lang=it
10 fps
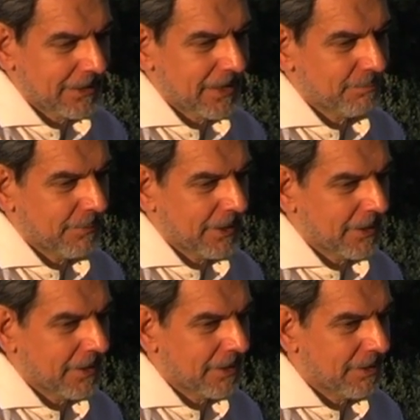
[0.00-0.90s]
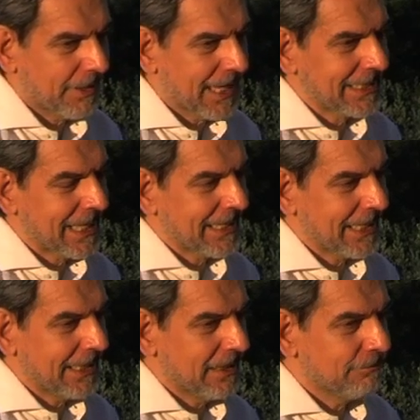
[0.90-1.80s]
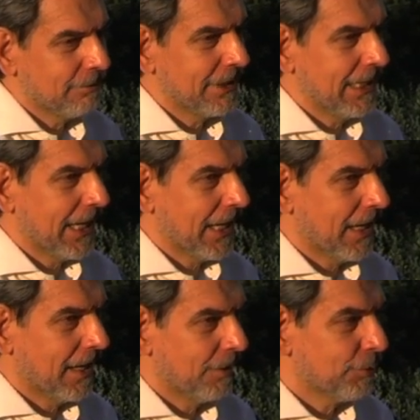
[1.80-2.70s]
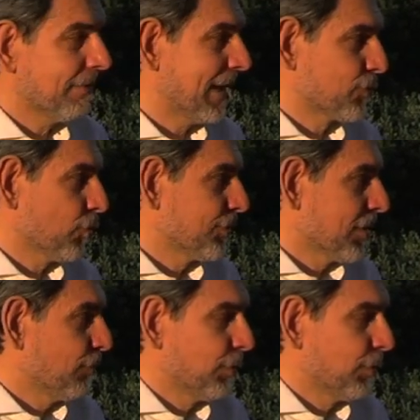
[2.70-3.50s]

Tem eh, realtà 3D vuol dire l'universo come siamo